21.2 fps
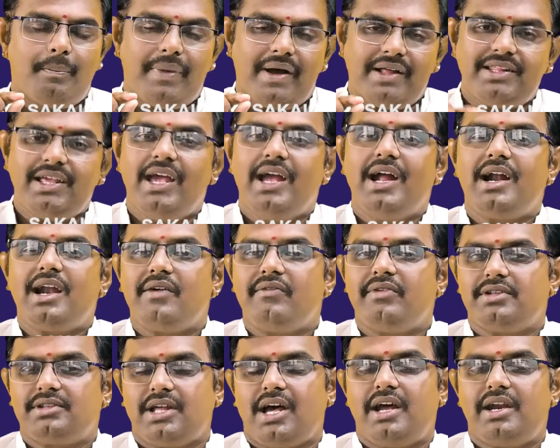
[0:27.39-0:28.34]

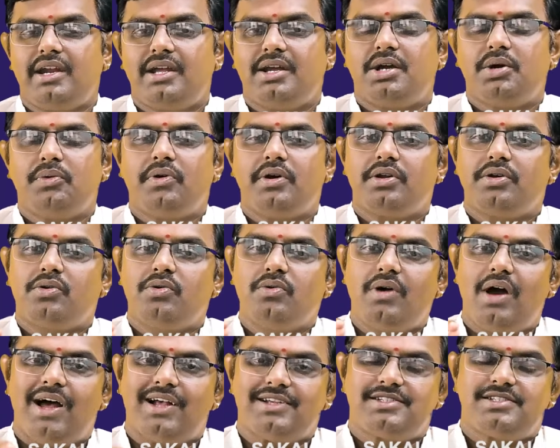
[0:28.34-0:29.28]
పదిహేడవ తారీఖు వరకు
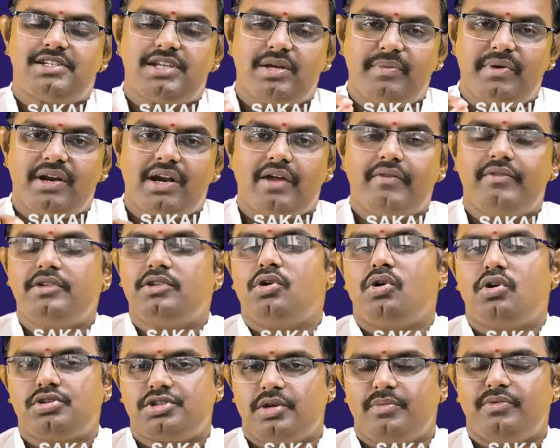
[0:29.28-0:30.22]
అష్టమ రవి
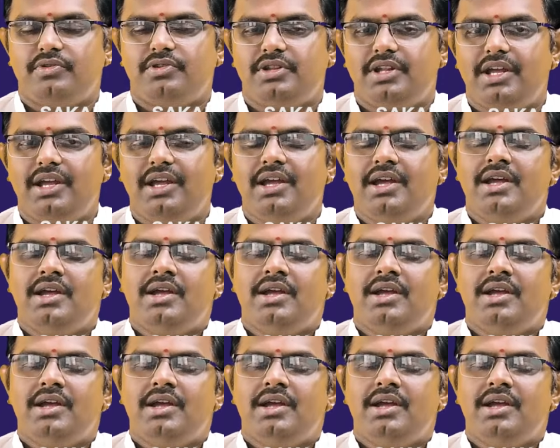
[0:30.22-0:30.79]
దోషం ఉంది